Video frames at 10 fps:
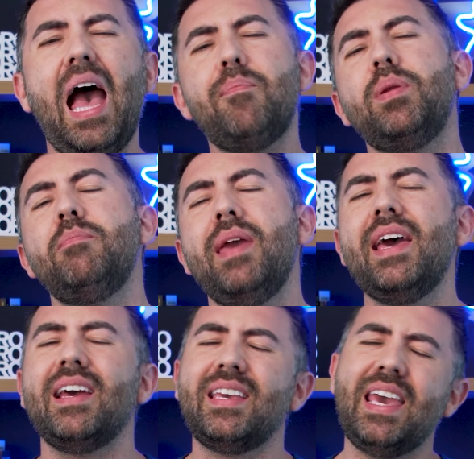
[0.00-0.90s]
A
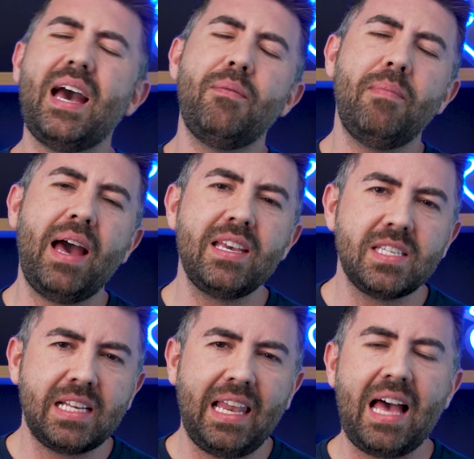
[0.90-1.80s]
primeira, que é a
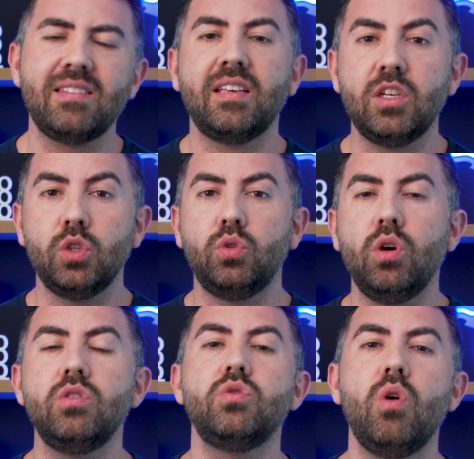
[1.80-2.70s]
mais clássica de
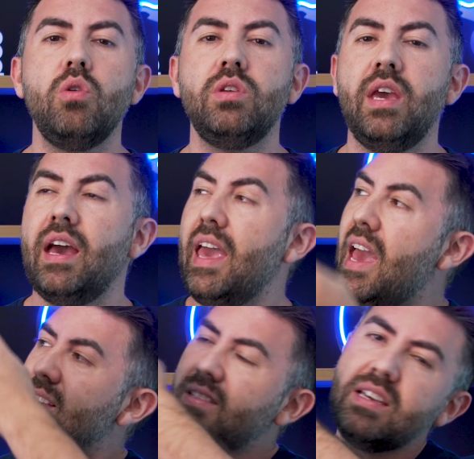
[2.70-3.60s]
todas, qual que é?
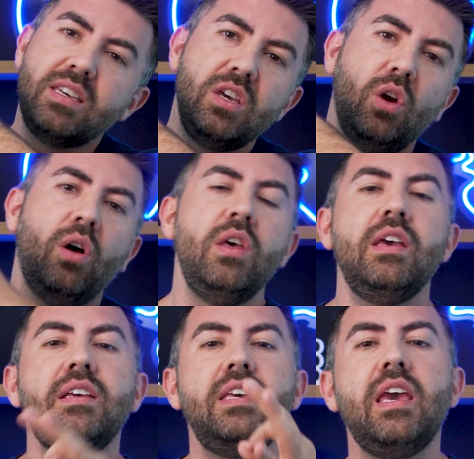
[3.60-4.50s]
Essa aqui, ó,
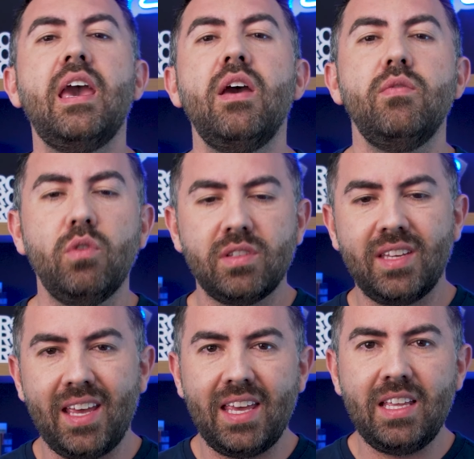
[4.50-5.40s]
que é
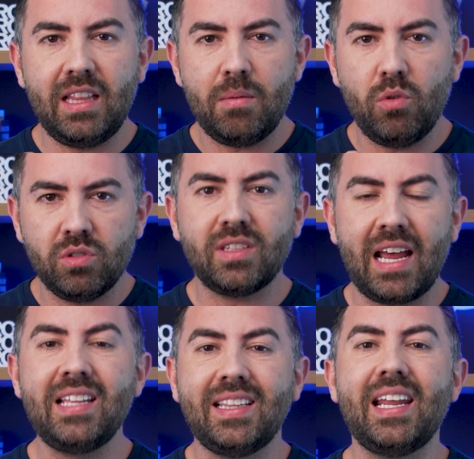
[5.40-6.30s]
você
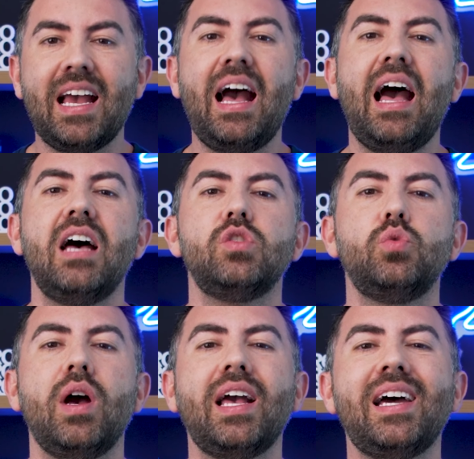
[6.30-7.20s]
demonstrar entregar a
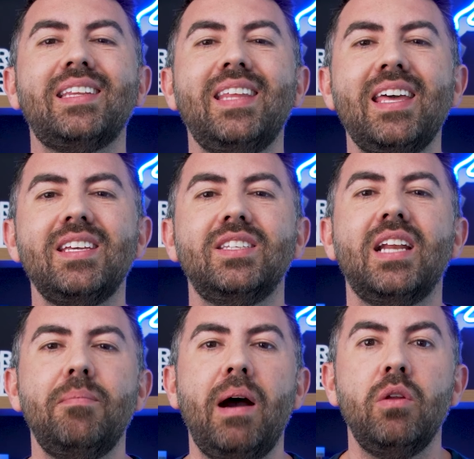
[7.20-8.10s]
sua carteira de
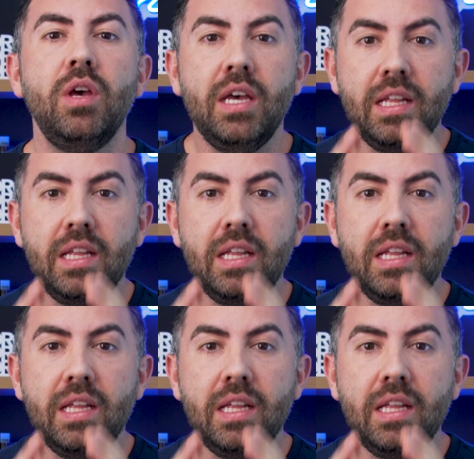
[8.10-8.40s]
trabalho.